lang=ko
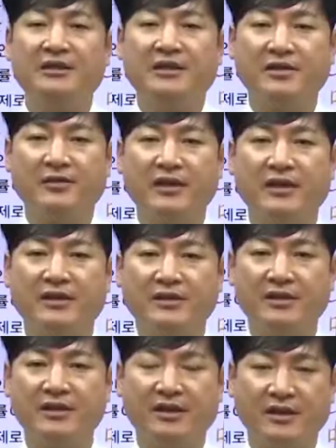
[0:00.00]
차후에
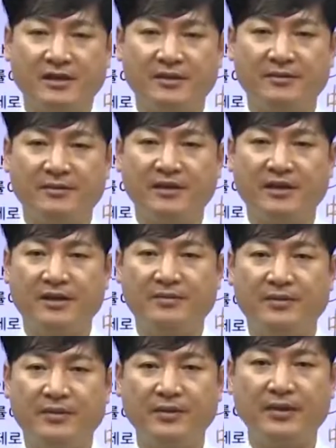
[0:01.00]
같이 학습을 해
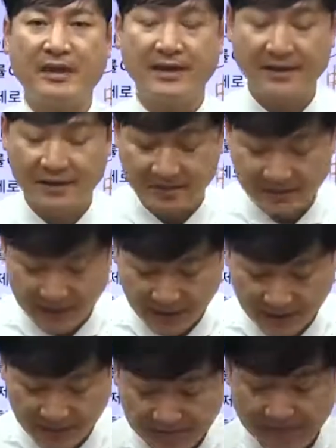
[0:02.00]
보도록 하겠습니다.